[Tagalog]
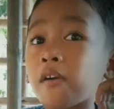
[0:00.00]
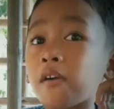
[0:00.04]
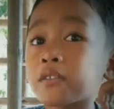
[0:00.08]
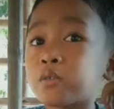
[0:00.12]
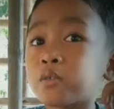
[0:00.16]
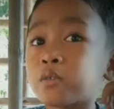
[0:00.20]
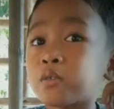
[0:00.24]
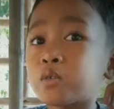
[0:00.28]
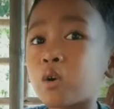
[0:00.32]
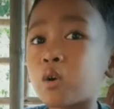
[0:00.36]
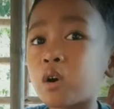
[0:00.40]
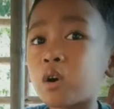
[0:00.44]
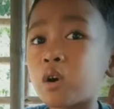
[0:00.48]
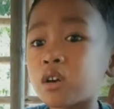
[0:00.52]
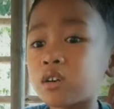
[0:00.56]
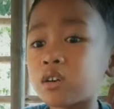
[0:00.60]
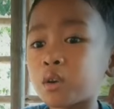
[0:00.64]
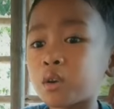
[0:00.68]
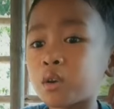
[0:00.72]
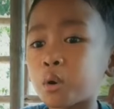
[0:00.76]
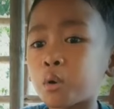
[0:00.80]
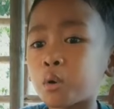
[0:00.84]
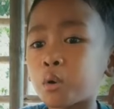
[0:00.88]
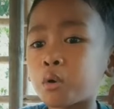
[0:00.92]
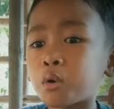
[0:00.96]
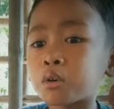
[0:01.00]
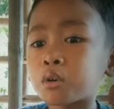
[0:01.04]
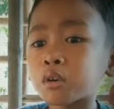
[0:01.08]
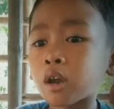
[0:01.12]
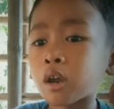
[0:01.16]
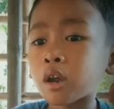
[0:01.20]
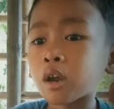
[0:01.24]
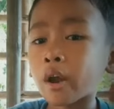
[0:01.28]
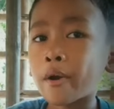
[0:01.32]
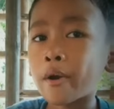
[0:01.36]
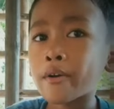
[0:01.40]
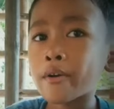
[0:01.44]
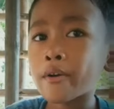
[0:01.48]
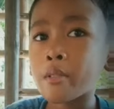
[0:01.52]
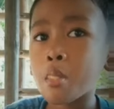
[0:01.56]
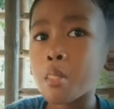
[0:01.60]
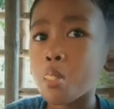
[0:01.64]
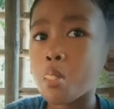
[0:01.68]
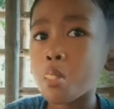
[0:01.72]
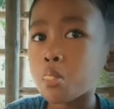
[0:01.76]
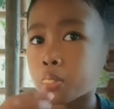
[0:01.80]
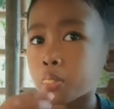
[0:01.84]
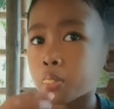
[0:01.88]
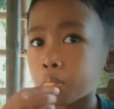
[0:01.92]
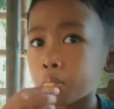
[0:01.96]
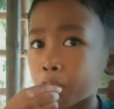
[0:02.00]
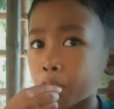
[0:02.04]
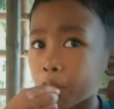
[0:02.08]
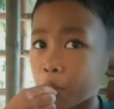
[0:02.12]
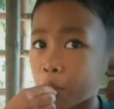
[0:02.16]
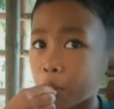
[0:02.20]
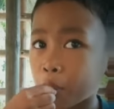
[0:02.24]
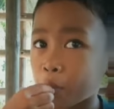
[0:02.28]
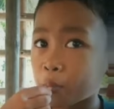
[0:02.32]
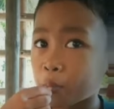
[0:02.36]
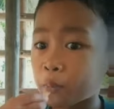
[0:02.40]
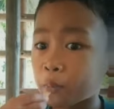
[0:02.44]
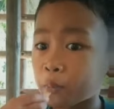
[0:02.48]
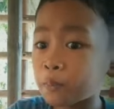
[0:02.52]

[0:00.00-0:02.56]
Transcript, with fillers: Yung, yung ano? Yung binili mo?